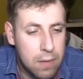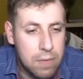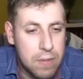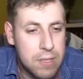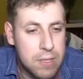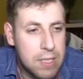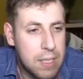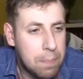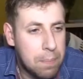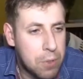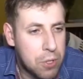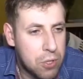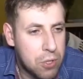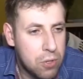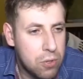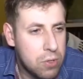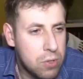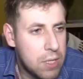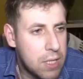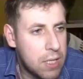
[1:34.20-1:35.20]
Więc na
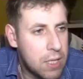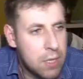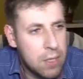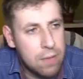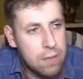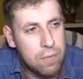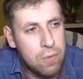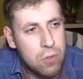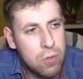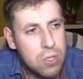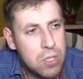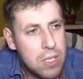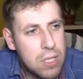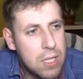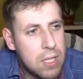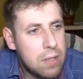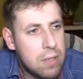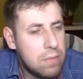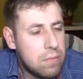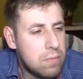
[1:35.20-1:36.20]
początek
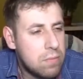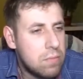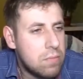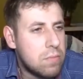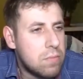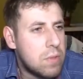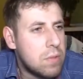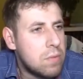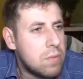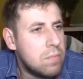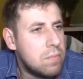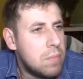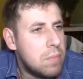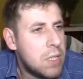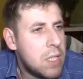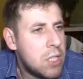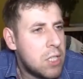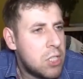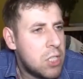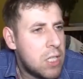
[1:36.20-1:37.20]
włączę
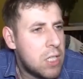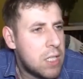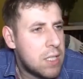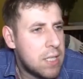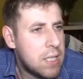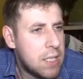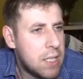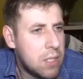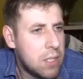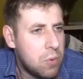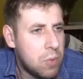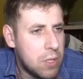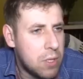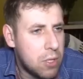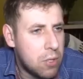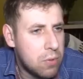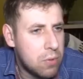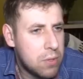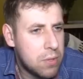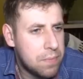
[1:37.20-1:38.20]
menadżera zadań
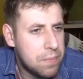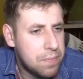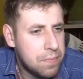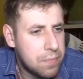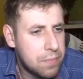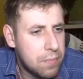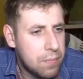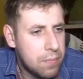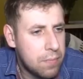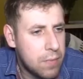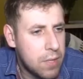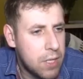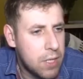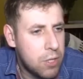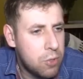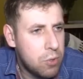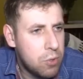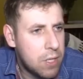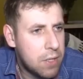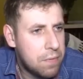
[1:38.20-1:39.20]
Windows
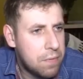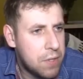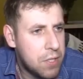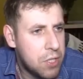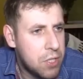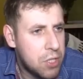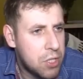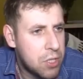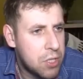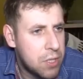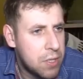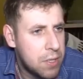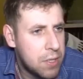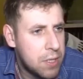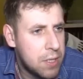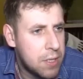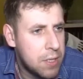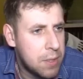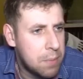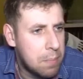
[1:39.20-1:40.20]
i tu jak widzisz
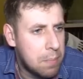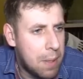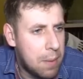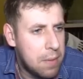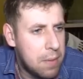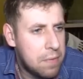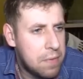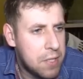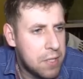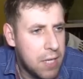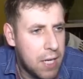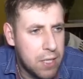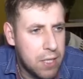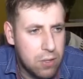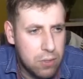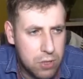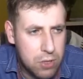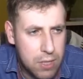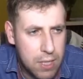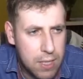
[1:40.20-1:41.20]
Mamy
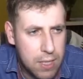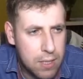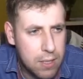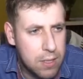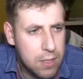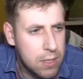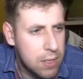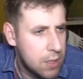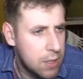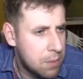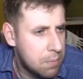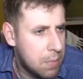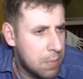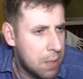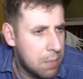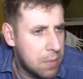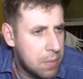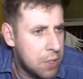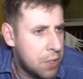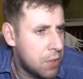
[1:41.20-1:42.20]
wydajność, tak?
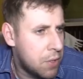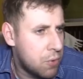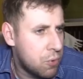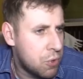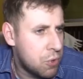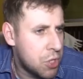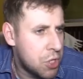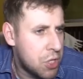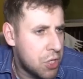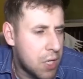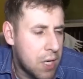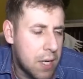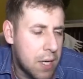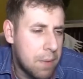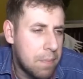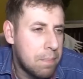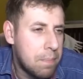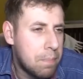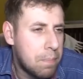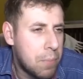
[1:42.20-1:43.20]
Mamy
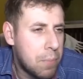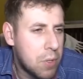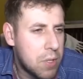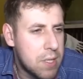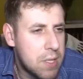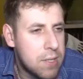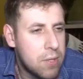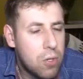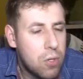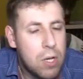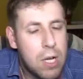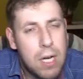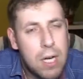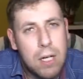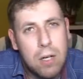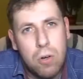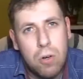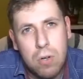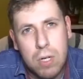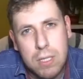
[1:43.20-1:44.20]
użycie
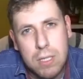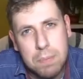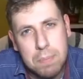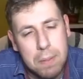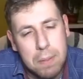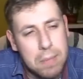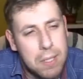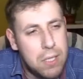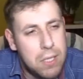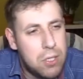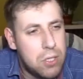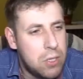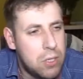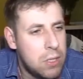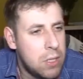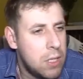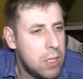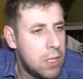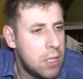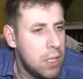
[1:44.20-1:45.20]
procesora oraz pamięci.
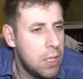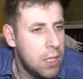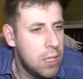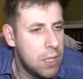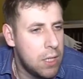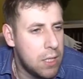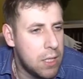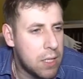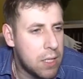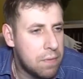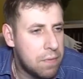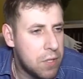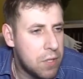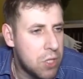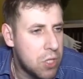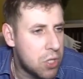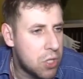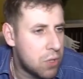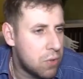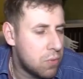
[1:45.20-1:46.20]
Jak
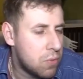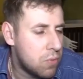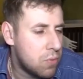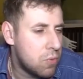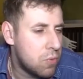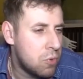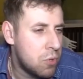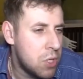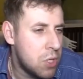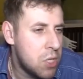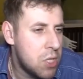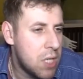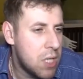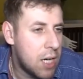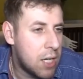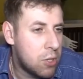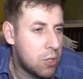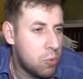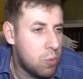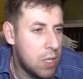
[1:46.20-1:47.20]
widzisz, użycie
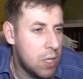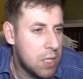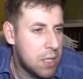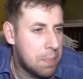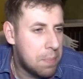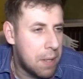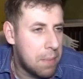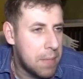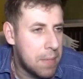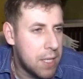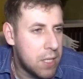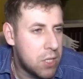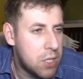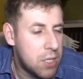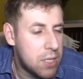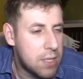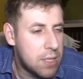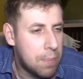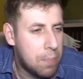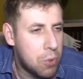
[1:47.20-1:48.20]
aktualnie
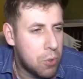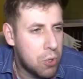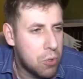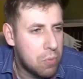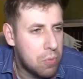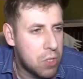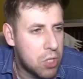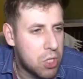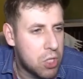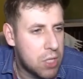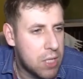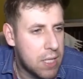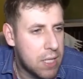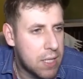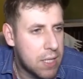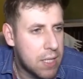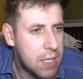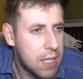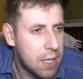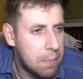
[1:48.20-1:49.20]
pamięci jest na poziomie
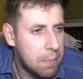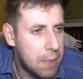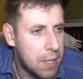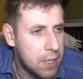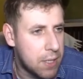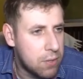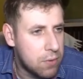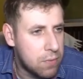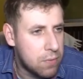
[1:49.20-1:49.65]
4 GB.